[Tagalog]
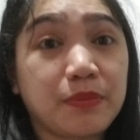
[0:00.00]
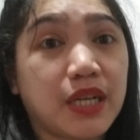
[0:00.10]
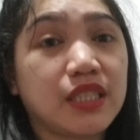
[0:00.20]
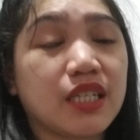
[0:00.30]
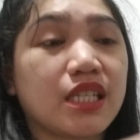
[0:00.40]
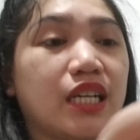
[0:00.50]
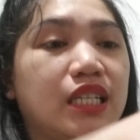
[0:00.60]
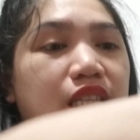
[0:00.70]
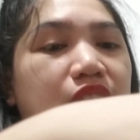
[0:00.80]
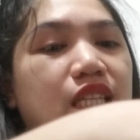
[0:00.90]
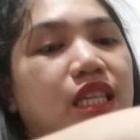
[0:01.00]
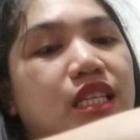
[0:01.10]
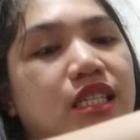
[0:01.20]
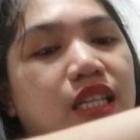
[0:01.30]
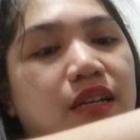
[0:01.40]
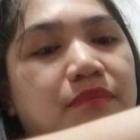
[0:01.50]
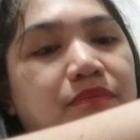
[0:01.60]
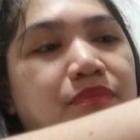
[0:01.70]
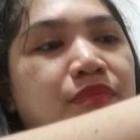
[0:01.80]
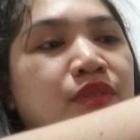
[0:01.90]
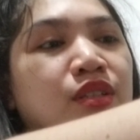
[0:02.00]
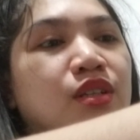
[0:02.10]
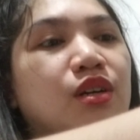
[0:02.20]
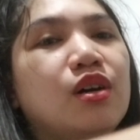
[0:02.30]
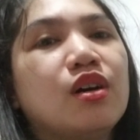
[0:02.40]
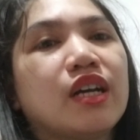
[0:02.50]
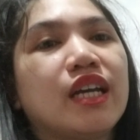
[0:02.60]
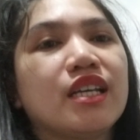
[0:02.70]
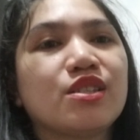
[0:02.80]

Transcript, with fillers: yung product sa kanya 3 days. Okay,